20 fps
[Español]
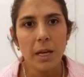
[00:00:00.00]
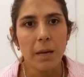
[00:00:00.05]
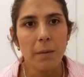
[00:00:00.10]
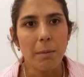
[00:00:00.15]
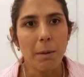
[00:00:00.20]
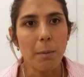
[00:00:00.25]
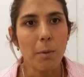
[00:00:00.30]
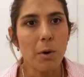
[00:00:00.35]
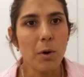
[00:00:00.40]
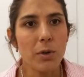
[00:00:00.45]

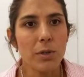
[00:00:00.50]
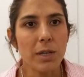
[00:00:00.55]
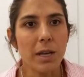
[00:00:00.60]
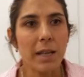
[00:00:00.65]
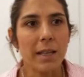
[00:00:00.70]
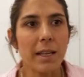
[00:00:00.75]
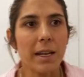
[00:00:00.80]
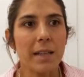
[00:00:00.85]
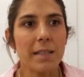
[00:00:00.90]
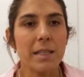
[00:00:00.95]
Vamos a
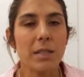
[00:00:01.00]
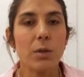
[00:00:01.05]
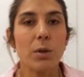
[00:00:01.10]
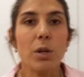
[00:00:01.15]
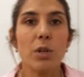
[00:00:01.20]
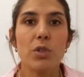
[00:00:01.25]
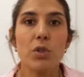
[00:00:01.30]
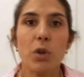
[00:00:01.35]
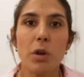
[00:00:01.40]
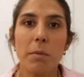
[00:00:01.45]
estar haciendo
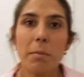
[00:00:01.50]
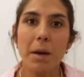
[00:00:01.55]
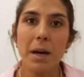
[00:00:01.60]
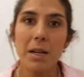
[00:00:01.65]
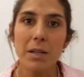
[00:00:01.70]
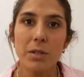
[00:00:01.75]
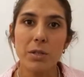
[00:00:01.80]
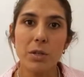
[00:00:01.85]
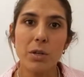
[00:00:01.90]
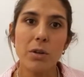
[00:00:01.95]
el 8 de
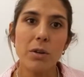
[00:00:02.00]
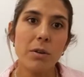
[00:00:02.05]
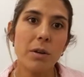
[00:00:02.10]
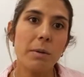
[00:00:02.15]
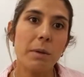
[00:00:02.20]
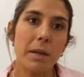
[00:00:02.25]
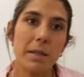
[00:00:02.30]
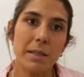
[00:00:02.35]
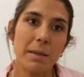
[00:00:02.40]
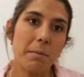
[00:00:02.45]
marzo,
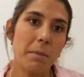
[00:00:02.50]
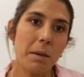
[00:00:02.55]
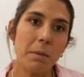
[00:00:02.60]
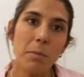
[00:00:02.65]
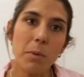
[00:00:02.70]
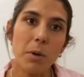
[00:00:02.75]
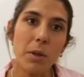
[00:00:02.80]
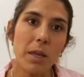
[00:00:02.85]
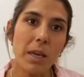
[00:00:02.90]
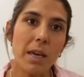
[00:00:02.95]
ese
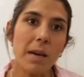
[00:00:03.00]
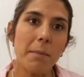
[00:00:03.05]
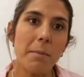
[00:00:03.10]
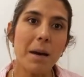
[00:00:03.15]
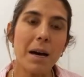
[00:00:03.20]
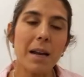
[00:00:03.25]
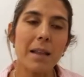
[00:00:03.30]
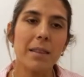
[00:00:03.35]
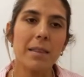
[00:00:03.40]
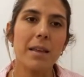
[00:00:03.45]
mismo día,
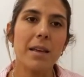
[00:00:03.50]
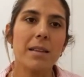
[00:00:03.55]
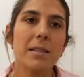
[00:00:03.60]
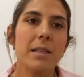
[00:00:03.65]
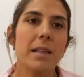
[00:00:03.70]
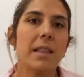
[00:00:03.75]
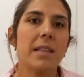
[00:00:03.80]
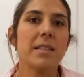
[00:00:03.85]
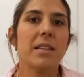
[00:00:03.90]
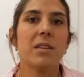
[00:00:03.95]
martes,
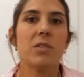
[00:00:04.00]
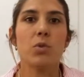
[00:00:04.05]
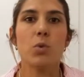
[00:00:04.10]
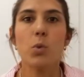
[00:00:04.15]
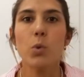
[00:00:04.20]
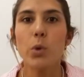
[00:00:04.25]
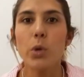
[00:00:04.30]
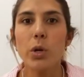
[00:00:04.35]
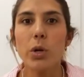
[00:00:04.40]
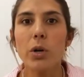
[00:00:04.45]
el
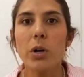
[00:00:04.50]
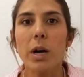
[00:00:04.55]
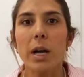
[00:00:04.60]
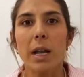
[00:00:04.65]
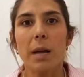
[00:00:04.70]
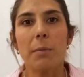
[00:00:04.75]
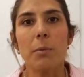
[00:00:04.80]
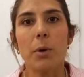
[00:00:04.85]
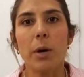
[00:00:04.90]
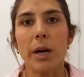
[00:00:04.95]
desayuno a
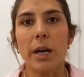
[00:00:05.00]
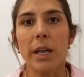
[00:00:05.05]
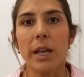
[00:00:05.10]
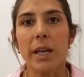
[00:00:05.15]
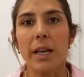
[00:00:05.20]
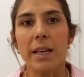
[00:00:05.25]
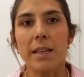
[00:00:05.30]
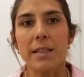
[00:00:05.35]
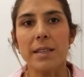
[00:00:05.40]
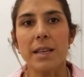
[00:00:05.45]
las
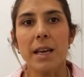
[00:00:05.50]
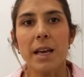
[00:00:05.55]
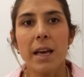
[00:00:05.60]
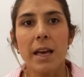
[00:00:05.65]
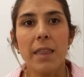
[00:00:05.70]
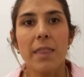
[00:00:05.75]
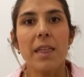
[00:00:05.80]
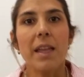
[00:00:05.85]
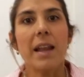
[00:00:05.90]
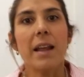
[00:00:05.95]
mujeres
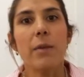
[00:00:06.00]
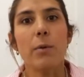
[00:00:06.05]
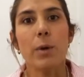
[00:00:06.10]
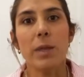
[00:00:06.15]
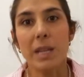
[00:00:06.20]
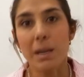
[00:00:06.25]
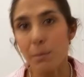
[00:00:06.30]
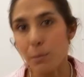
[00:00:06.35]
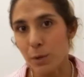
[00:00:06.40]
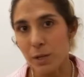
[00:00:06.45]
de
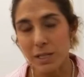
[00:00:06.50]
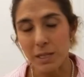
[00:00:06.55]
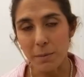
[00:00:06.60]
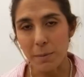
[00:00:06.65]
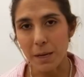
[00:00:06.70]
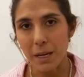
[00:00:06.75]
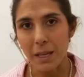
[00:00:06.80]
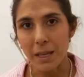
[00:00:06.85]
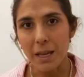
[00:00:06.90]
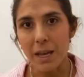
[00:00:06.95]
nuestra
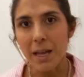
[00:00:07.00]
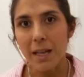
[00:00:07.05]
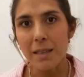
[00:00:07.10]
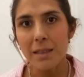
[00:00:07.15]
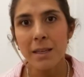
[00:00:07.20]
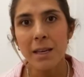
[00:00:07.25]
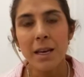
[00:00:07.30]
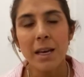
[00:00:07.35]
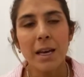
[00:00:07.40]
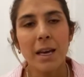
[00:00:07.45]
municipalidad
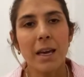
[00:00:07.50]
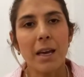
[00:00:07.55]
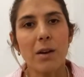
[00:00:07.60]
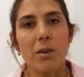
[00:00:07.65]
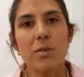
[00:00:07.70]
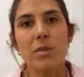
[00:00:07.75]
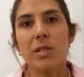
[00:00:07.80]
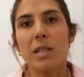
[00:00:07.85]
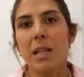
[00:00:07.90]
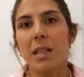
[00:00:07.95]
que
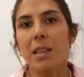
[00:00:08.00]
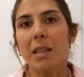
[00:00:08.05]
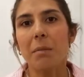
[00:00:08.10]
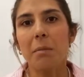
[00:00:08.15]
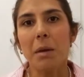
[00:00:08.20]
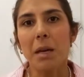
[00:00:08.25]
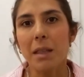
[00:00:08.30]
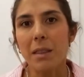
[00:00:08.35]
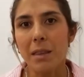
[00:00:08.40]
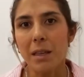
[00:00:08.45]

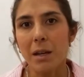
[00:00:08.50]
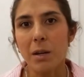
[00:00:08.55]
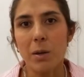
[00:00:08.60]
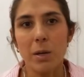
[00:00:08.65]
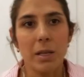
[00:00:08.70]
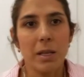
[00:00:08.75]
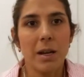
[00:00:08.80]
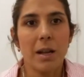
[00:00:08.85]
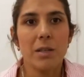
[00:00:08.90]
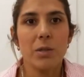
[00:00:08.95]
constantemente nos
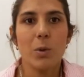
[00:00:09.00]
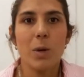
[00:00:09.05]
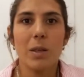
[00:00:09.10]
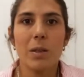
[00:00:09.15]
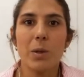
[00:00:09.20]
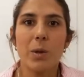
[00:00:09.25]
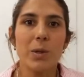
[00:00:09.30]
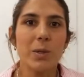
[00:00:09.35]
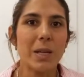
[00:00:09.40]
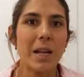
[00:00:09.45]
están
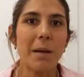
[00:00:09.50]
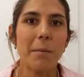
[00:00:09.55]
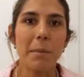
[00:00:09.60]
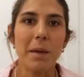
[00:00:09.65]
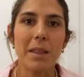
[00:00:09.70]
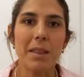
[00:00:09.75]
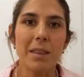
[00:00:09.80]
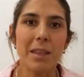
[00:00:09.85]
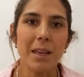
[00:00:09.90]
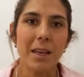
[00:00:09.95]
ayudando no
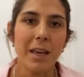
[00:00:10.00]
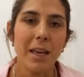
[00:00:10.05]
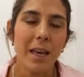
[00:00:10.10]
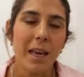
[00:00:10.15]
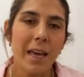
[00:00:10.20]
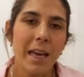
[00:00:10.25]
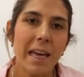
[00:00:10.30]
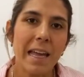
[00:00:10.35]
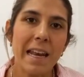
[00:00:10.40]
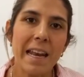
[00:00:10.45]
solamente
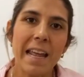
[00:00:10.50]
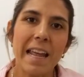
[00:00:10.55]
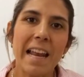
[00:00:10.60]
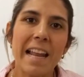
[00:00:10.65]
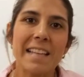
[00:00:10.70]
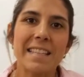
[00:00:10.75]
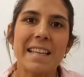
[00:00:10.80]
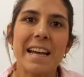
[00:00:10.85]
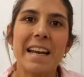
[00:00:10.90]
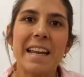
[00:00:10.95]
en,
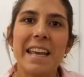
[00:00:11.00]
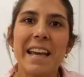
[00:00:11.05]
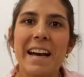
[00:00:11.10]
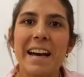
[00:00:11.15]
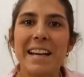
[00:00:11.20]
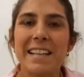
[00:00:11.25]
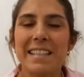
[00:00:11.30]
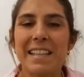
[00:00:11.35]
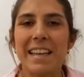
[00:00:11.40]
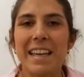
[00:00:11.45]
las
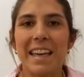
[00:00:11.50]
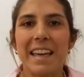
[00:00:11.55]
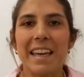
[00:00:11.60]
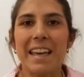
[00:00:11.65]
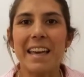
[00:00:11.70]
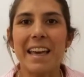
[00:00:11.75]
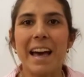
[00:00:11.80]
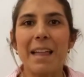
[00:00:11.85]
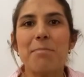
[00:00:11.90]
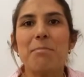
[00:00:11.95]
áreas
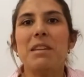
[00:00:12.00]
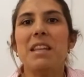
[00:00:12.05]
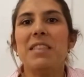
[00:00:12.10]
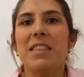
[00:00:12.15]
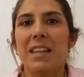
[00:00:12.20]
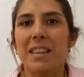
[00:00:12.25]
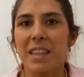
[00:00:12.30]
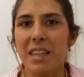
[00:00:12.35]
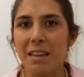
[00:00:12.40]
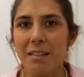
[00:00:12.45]
eh,
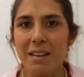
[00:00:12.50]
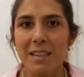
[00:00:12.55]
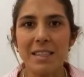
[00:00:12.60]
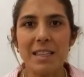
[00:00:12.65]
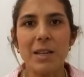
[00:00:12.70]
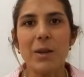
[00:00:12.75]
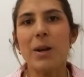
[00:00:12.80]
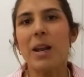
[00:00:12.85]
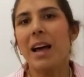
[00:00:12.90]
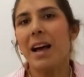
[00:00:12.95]
administrativas,
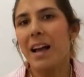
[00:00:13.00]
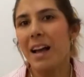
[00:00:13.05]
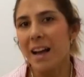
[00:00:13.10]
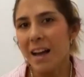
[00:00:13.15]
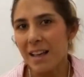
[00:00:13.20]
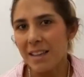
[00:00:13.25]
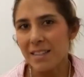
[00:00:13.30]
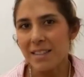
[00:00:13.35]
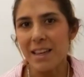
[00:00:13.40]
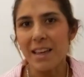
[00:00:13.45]
sino en las
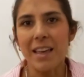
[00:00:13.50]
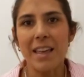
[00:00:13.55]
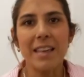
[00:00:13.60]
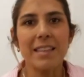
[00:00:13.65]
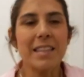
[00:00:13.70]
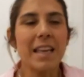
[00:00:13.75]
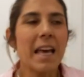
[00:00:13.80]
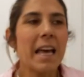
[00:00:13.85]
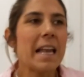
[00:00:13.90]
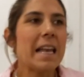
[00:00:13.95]
calles,
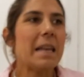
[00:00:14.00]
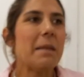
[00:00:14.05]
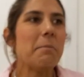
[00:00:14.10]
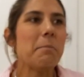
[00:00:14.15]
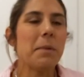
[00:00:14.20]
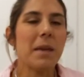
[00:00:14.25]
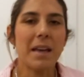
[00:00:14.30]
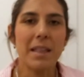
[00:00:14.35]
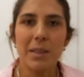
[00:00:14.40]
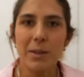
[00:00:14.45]

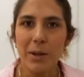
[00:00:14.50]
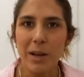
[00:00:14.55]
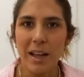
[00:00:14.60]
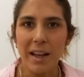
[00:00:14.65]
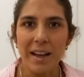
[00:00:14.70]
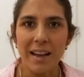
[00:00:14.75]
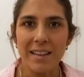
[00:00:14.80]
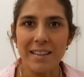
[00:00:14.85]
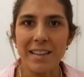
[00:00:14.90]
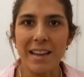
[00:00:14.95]
limpiando
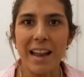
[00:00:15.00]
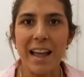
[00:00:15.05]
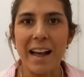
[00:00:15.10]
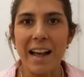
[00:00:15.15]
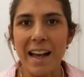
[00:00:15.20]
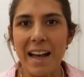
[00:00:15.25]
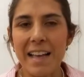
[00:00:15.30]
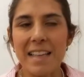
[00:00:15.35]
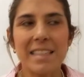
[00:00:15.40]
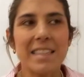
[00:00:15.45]
las,
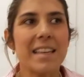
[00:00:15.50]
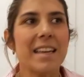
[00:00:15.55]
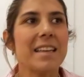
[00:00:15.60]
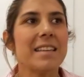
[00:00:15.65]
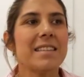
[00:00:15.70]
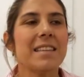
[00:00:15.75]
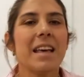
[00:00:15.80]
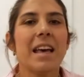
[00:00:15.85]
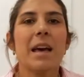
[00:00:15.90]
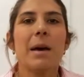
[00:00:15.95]

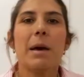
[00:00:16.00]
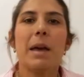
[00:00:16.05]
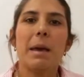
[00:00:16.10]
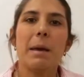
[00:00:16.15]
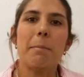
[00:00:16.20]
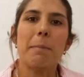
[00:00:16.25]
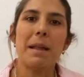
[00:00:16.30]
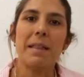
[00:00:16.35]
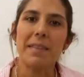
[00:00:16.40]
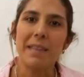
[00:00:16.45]
calles, eh,
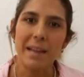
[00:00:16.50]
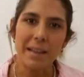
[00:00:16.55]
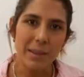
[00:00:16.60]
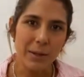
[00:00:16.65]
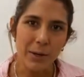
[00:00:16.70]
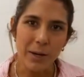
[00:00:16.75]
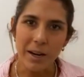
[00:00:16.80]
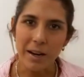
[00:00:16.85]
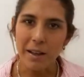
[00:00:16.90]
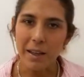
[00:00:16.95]

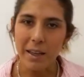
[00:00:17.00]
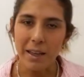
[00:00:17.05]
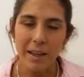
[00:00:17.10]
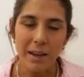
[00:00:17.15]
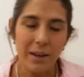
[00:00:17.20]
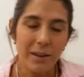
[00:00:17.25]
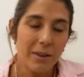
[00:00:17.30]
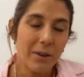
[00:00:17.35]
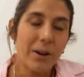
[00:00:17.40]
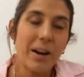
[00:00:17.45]
plantando
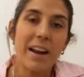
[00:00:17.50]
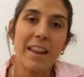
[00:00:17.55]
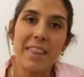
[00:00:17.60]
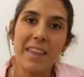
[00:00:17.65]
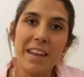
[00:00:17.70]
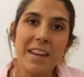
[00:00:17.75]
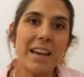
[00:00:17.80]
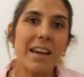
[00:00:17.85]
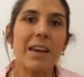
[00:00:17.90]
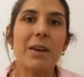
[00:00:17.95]
eh, los
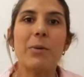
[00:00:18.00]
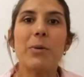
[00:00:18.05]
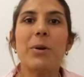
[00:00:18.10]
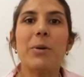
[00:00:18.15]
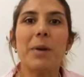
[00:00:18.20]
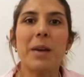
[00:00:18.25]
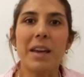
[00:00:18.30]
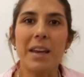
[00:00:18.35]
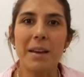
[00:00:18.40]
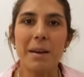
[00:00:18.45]
jardines que uno
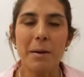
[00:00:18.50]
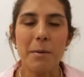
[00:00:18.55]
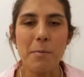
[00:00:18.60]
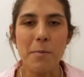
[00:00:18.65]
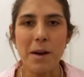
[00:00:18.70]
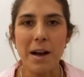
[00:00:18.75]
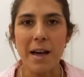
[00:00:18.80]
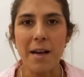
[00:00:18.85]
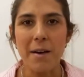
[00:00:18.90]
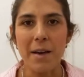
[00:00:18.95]
ve
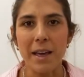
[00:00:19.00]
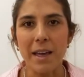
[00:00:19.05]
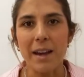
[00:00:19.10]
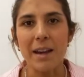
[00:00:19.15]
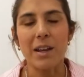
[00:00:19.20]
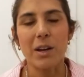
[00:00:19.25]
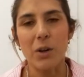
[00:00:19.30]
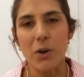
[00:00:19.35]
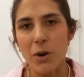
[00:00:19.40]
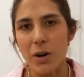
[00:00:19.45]
cada vez que
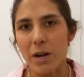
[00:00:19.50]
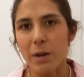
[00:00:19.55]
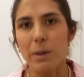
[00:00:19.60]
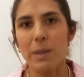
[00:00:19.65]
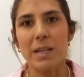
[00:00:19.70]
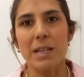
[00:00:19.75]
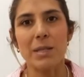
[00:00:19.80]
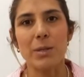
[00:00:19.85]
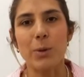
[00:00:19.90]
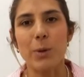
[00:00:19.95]
recorre
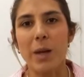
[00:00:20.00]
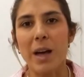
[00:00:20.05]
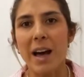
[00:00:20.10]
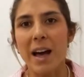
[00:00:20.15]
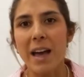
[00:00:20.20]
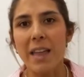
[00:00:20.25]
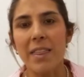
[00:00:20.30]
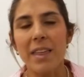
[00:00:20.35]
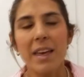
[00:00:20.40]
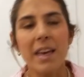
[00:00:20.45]
nuestra
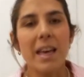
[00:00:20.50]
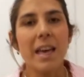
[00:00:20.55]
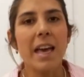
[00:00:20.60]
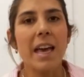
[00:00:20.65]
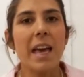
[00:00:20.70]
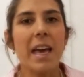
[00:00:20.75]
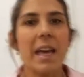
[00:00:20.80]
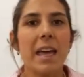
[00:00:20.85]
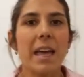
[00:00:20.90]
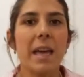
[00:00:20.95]
ciudad,
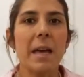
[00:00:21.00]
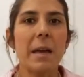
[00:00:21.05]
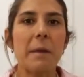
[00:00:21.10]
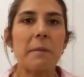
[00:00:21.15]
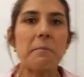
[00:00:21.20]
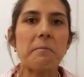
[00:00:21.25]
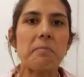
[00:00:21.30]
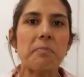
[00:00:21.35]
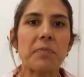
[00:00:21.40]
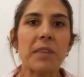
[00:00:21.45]

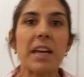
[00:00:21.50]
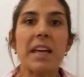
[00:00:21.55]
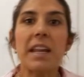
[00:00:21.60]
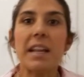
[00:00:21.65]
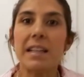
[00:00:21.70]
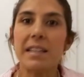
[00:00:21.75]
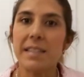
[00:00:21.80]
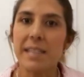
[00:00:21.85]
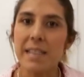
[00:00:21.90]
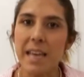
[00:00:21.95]
en
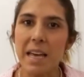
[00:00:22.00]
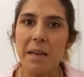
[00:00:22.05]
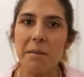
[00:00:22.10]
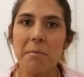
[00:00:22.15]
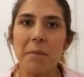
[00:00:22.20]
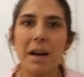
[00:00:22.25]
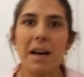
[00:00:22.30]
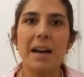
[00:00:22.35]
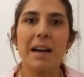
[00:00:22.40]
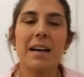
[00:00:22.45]
el
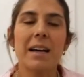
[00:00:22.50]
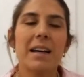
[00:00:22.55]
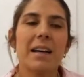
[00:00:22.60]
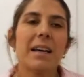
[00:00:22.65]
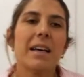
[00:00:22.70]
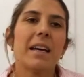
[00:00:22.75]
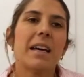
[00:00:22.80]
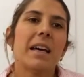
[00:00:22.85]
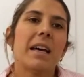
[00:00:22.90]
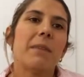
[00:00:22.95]
SEMA.
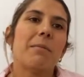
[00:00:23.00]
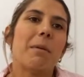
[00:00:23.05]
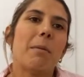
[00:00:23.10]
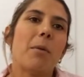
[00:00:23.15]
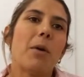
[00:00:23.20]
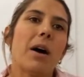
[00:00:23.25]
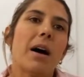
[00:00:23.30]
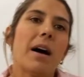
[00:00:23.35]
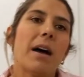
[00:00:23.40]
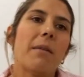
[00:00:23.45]

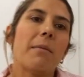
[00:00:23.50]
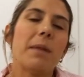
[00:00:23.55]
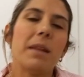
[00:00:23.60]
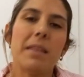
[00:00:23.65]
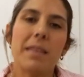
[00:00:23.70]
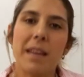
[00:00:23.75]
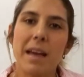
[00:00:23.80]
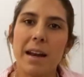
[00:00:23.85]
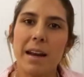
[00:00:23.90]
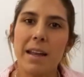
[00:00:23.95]
Vamos a
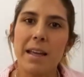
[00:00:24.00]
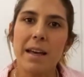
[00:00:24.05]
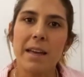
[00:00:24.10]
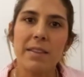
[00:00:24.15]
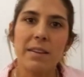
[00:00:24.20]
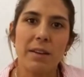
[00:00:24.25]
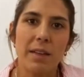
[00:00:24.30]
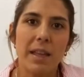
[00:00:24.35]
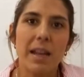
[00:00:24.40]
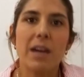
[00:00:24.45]
brindarles a
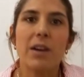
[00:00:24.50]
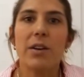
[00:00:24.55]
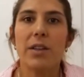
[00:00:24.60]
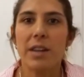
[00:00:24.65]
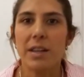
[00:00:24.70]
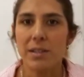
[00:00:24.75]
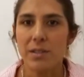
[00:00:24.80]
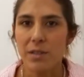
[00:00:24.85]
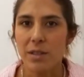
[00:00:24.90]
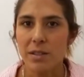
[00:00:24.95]
través de la
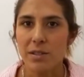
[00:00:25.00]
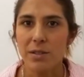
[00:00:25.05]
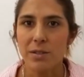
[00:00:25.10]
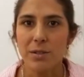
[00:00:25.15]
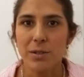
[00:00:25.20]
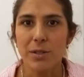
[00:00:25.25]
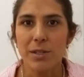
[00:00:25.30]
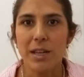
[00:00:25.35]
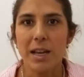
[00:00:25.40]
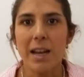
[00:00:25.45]
Coordinación de Acción
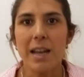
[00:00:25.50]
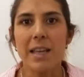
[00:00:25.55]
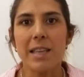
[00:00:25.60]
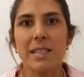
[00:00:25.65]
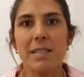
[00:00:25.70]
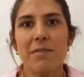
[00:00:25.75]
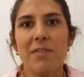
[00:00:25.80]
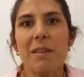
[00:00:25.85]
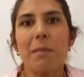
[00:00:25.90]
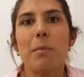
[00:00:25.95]
Social
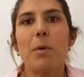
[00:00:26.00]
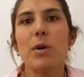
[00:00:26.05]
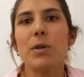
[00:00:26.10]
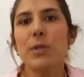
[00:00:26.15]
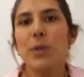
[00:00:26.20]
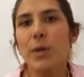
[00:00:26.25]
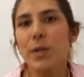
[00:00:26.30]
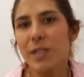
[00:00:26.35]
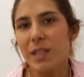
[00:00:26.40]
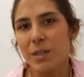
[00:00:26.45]
ese famoso
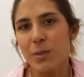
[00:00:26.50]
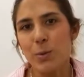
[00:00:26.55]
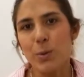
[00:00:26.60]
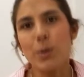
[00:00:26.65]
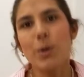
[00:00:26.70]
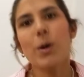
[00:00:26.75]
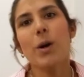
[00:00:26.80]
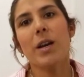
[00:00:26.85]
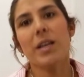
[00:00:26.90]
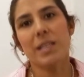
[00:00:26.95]

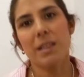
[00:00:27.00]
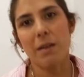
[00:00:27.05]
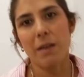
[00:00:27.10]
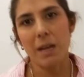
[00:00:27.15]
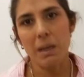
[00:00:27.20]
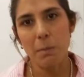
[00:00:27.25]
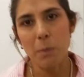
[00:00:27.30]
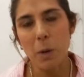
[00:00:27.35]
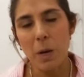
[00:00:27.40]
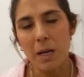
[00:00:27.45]
desayuno que ya
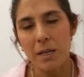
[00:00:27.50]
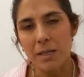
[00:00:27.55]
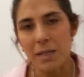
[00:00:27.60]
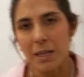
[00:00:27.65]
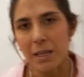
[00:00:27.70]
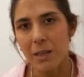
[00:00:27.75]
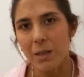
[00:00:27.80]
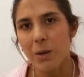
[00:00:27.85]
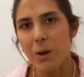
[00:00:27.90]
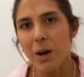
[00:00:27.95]
venimos
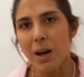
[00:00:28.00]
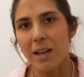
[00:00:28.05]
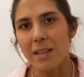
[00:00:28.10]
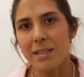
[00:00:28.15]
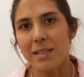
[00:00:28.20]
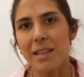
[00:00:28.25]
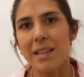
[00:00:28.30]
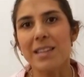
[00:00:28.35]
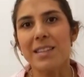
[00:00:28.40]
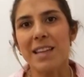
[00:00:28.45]
haciendo
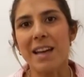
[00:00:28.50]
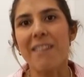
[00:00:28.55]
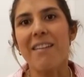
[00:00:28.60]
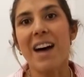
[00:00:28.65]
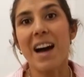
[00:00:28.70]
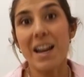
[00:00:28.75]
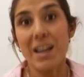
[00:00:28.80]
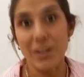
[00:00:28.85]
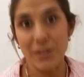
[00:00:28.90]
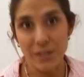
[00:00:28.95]
hace ya
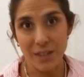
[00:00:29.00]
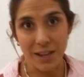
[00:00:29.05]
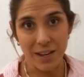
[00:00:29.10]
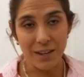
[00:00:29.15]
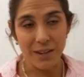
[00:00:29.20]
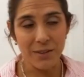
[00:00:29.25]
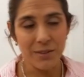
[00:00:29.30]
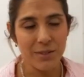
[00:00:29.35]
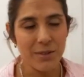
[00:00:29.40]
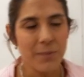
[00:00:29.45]
varios
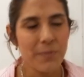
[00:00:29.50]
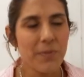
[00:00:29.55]
años.